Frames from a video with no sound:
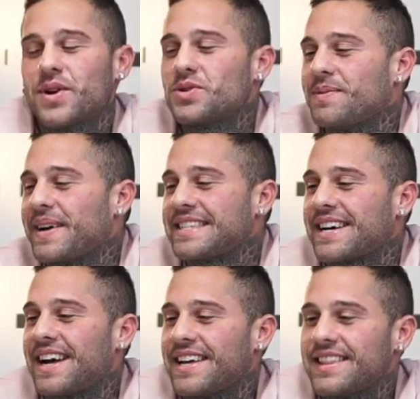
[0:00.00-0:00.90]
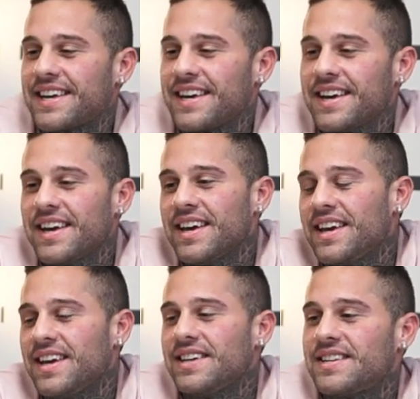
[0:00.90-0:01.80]
bueno, es un tema que está caliente
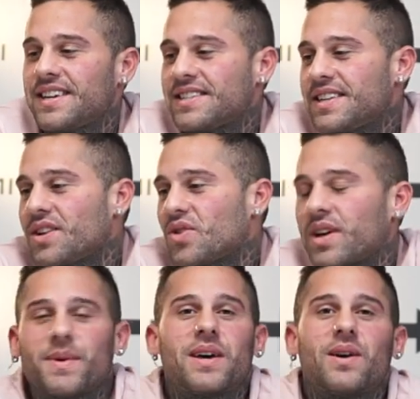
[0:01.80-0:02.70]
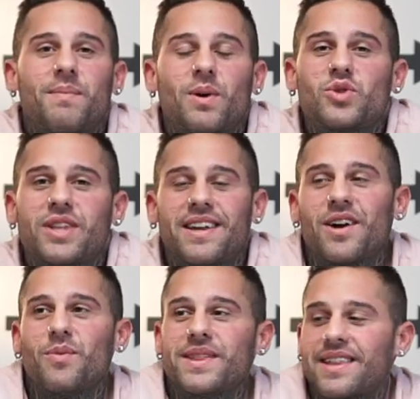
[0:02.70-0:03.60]
y sí que es cierto que me, gustaría
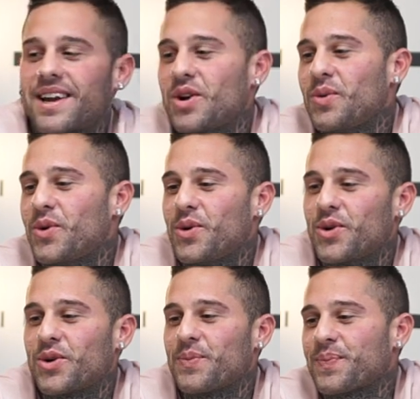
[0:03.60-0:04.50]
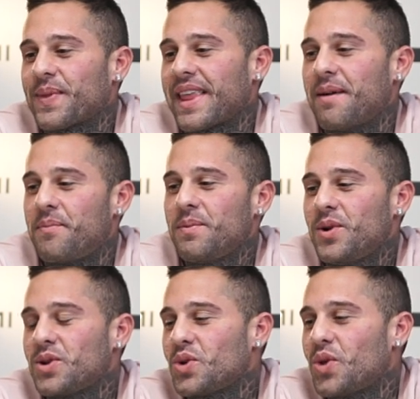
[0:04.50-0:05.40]
comentarlo por... Primero
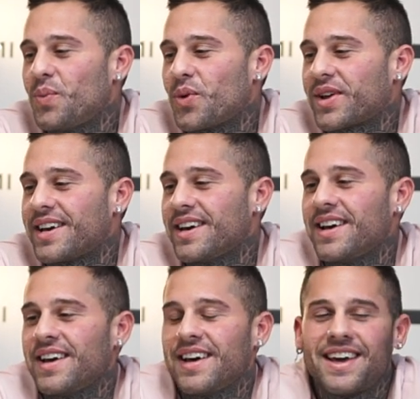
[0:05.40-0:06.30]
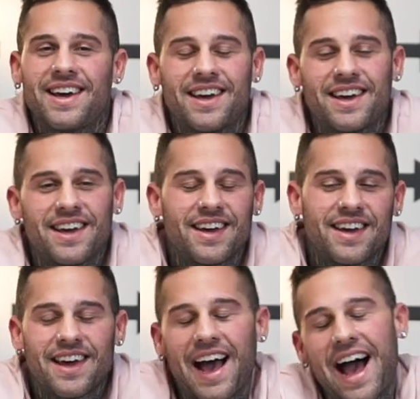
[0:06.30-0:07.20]
de todo porque...
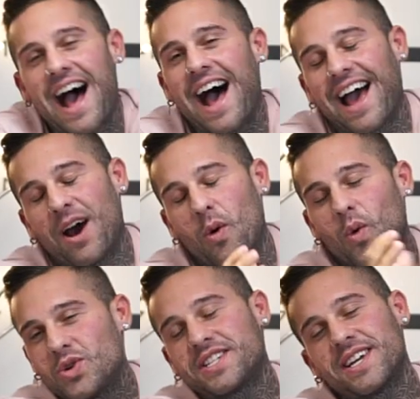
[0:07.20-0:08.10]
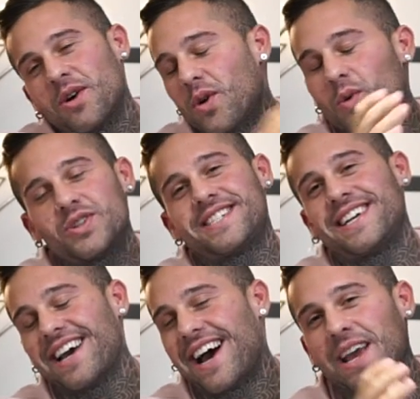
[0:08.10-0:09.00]
Eh, use o no
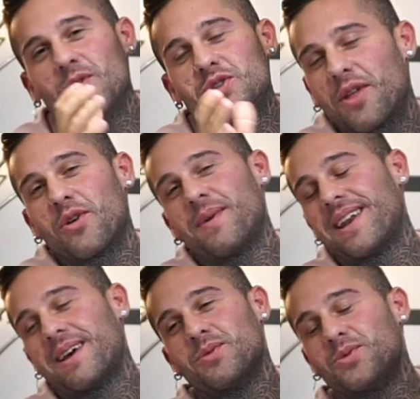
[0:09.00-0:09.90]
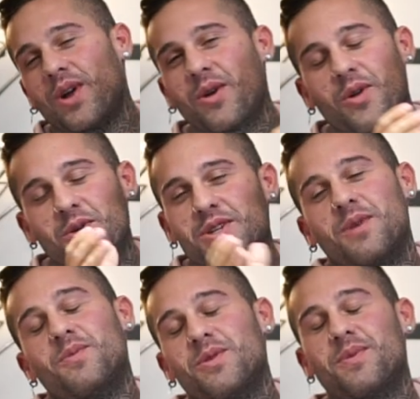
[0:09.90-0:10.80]
use, haya usado de manera puntual o no haya
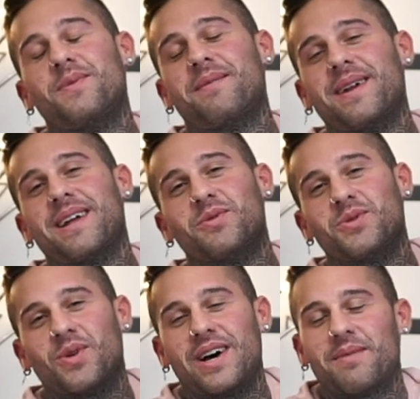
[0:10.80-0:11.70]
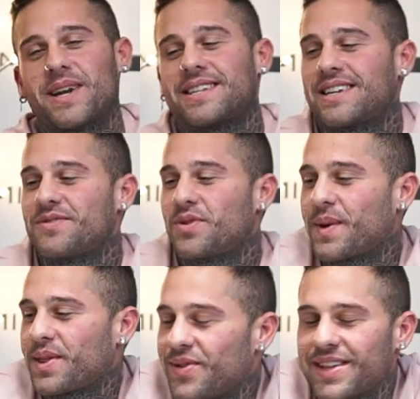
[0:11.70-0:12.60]
usado de manera puntual para esa
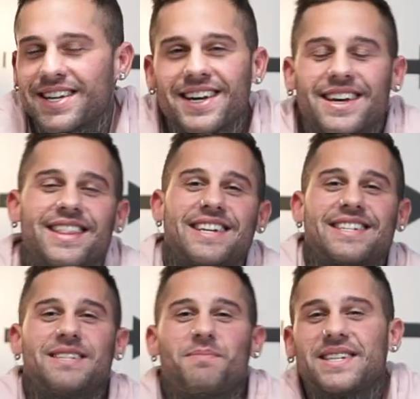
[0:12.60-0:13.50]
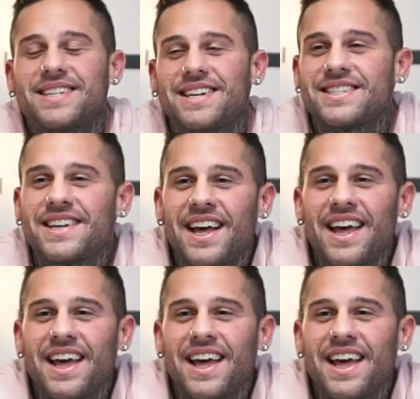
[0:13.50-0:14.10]
transformación de seis meses,